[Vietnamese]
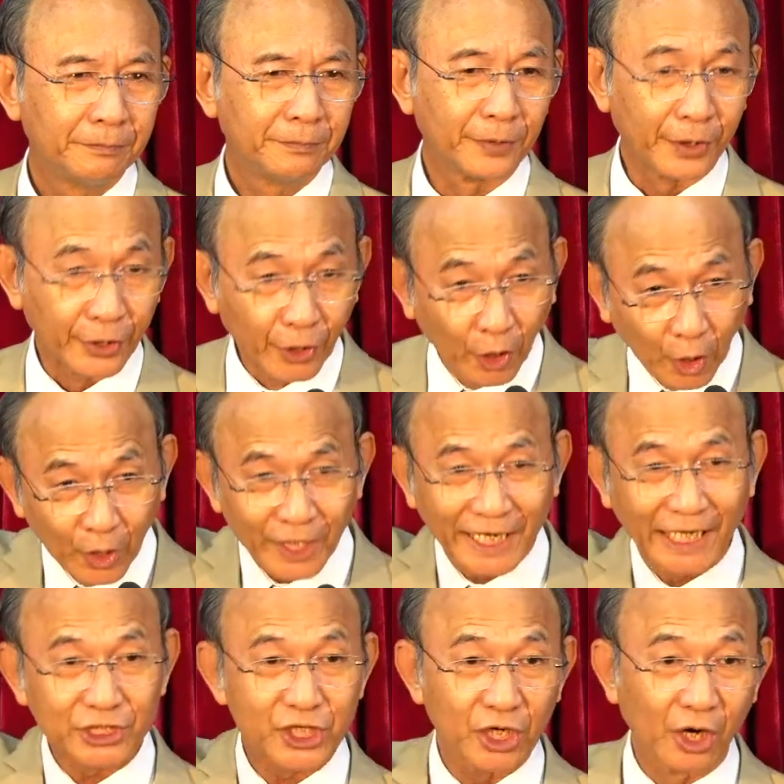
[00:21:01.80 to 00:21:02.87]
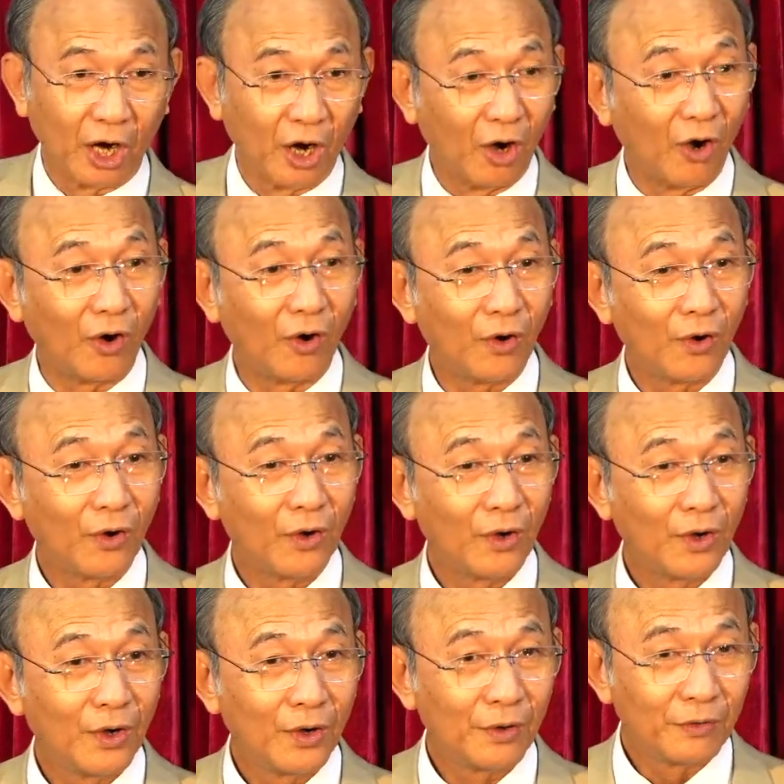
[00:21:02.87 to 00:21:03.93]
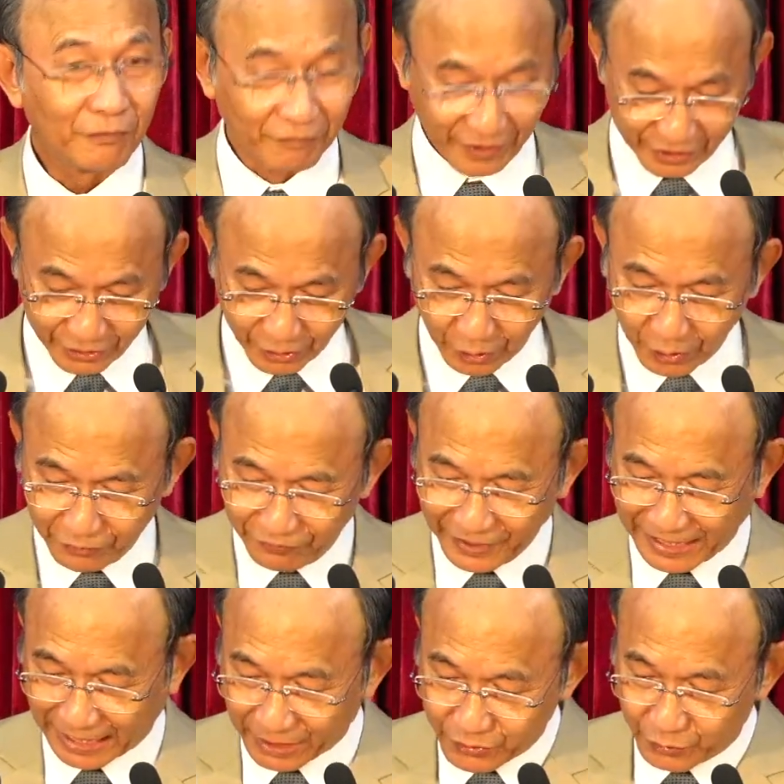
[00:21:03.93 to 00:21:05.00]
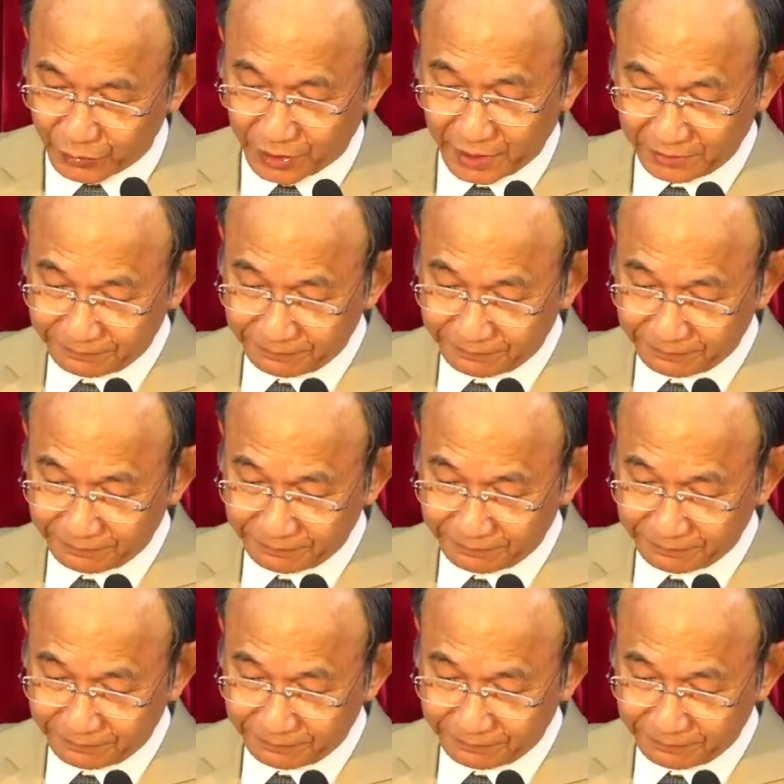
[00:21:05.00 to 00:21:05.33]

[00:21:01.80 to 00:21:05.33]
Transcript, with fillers: dối các sứ đồ và dối với cả Chúa.